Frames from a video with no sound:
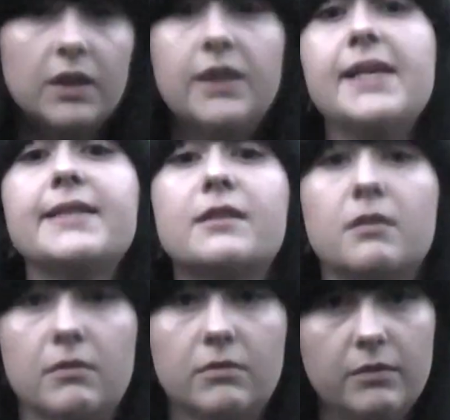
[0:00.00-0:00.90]

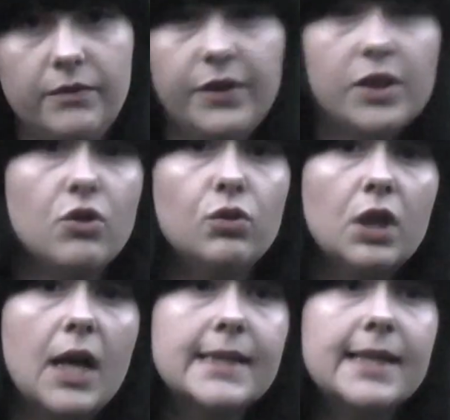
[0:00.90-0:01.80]
есть видео
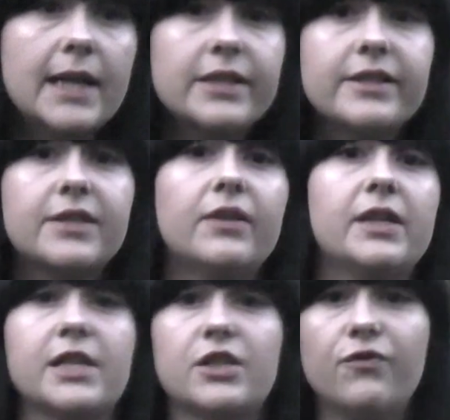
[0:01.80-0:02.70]
доказательства,
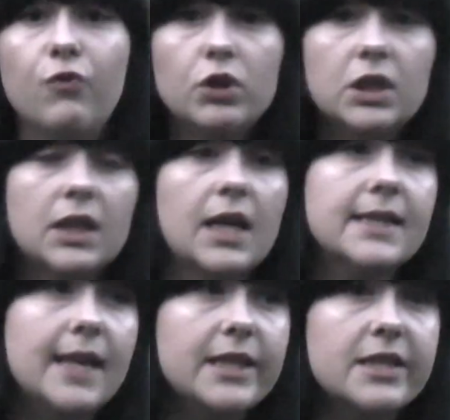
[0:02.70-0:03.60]
есть фото
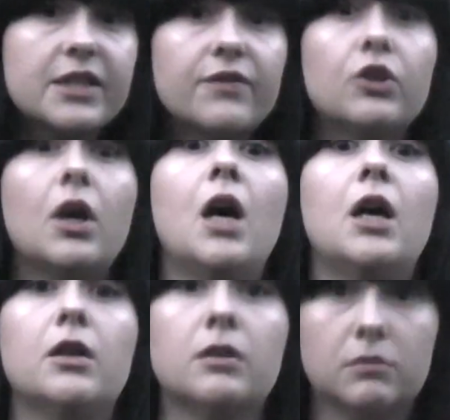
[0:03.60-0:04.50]
доказательства,
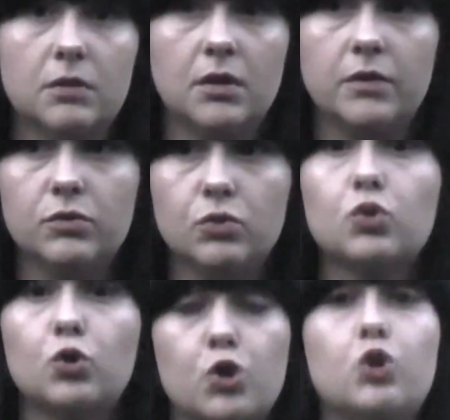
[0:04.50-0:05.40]
а, а
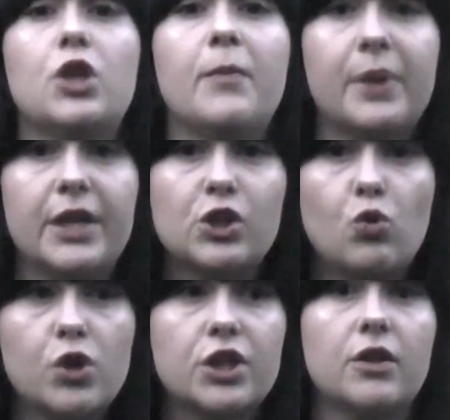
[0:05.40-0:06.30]
ну, то, что там
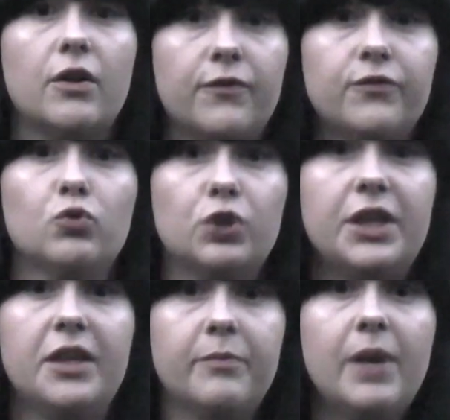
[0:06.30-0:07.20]
происходит а,
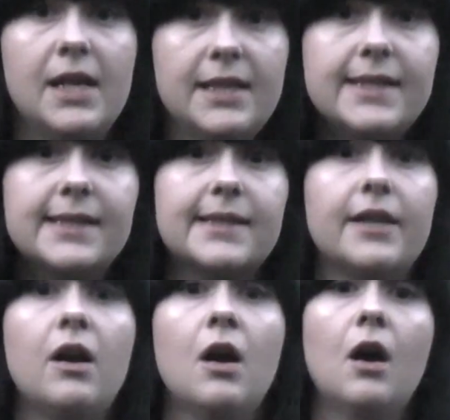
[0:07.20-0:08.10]
внутри
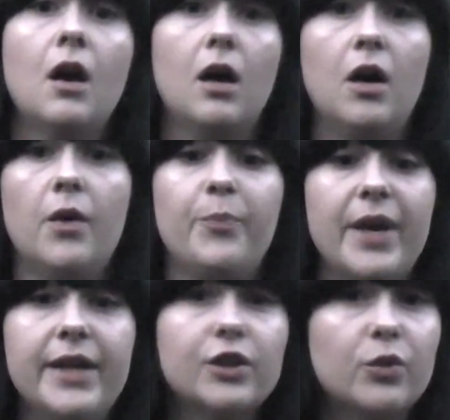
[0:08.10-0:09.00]
больницы, а,
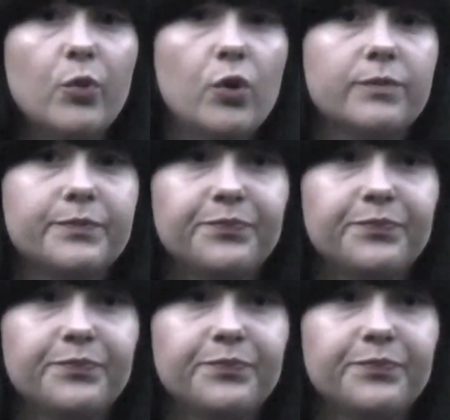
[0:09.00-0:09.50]
поэтому...